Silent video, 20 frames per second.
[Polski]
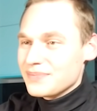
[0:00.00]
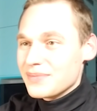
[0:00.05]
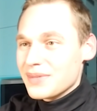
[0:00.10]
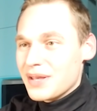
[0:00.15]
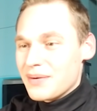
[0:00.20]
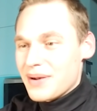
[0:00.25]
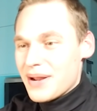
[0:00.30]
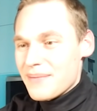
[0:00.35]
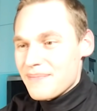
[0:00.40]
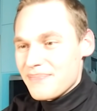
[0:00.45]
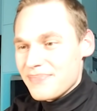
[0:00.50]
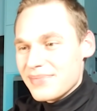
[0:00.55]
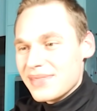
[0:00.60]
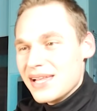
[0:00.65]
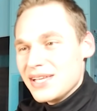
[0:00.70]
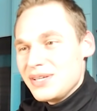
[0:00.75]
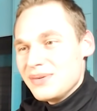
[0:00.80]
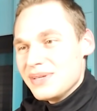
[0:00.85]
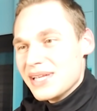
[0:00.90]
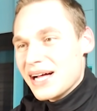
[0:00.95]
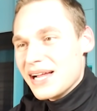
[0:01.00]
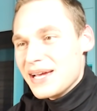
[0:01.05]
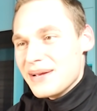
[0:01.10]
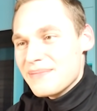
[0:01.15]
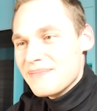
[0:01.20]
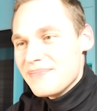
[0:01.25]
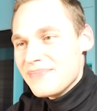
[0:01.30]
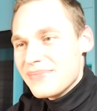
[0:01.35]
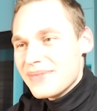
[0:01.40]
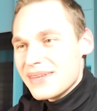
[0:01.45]
Dobra, lecimy dalej.
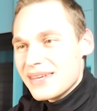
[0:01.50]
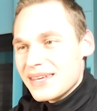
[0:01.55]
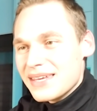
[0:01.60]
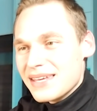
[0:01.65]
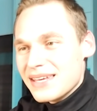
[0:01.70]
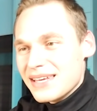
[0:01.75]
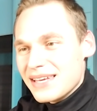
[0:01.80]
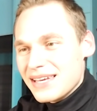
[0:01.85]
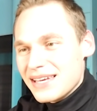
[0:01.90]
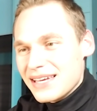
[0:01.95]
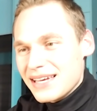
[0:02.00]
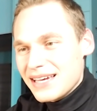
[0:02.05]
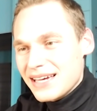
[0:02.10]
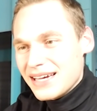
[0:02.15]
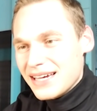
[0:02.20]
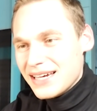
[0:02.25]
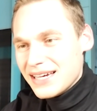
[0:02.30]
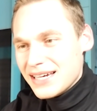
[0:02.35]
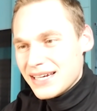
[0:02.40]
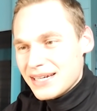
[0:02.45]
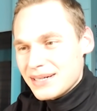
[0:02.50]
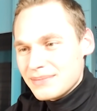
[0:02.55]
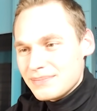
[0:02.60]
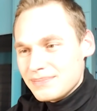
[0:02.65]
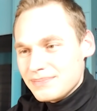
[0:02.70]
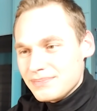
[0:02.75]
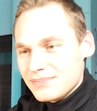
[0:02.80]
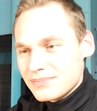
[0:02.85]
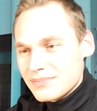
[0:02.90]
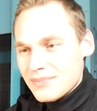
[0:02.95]
E,
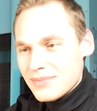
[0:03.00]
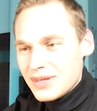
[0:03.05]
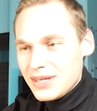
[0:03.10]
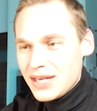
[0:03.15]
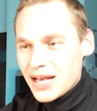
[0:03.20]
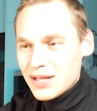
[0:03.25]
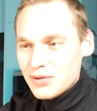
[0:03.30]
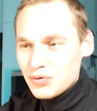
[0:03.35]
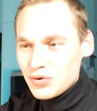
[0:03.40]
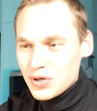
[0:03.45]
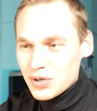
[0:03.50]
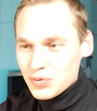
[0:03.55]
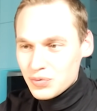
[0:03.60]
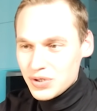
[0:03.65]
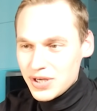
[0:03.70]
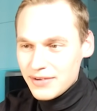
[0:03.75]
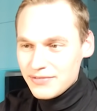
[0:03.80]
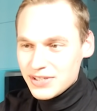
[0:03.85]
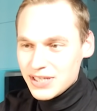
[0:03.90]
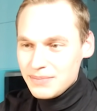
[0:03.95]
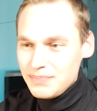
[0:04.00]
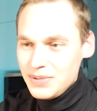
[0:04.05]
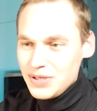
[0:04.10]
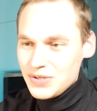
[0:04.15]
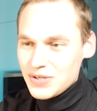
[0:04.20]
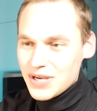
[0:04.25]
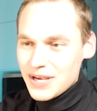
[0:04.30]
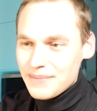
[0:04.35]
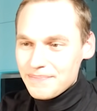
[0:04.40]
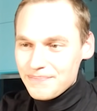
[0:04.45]
Janusz Roguszewski
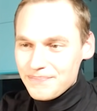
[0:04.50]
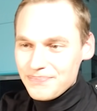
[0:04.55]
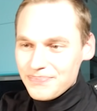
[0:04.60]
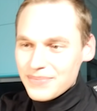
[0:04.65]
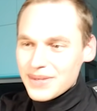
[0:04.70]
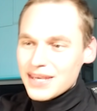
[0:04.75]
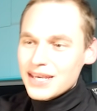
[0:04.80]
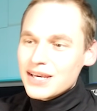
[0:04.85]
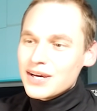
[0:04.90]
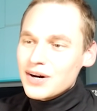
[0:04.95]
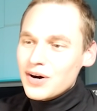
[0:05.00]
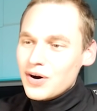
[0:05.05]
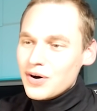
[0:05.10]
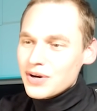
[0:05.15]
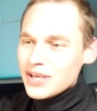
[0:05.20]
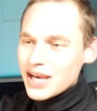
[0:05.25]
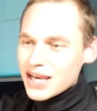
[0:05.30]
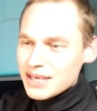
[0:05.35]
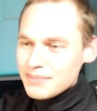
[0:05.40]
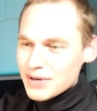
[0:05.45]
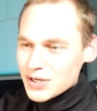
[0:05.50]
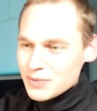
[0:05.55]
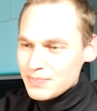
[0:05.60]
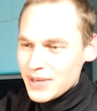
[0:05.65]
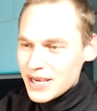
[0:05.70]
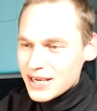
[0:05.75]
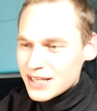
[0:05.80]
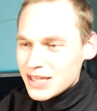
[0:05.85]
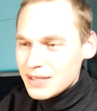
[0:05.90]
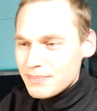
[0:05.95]
pisze Och, jaki masz
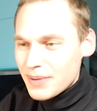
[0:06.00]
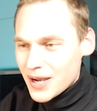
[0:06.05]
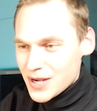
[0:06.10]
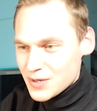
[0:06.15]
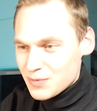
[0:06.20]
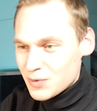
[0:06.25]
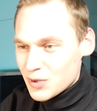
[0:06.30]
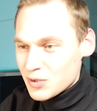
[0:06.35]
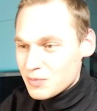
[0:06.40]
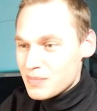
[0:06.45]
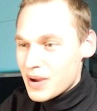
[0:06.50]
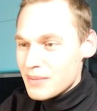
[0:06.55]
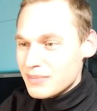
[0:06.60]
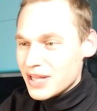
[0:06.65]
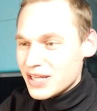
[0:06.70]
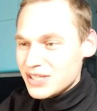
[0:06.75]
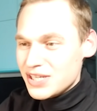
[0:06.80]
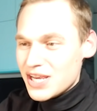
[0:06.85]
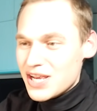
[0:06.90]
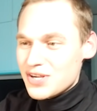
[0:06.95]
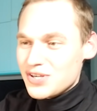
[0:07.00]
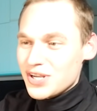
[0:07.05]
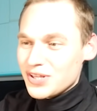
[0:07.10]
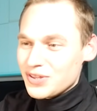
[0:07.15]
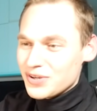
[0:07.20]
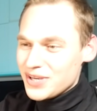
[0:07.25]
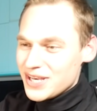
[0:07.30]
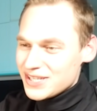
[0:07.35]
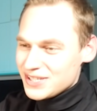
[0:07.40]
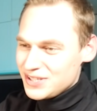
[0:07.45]
piękny paszport. Mam nadzieję, że
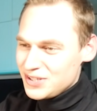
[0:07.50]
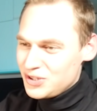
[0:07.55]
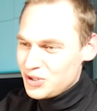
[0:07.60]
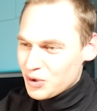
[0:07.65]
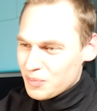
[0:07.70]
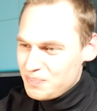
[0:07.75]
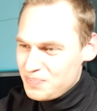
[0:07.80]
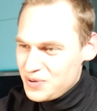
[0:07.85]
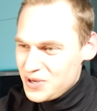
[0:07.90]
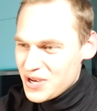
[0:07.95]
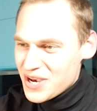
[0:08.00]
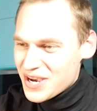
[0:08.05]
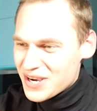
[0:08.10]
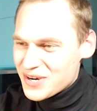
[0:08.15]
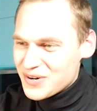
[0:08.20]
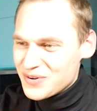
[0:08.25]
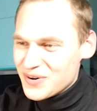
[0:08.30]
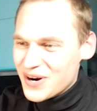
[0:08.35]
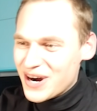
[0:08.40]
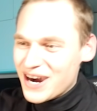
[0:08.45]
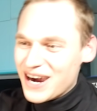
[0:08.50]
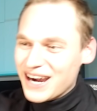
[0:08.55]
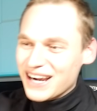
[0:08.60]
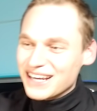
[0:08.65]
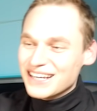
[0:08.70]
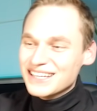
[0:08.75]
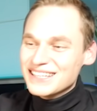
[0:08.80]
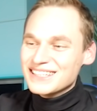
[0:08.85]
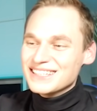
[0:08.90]
to jest do piekła.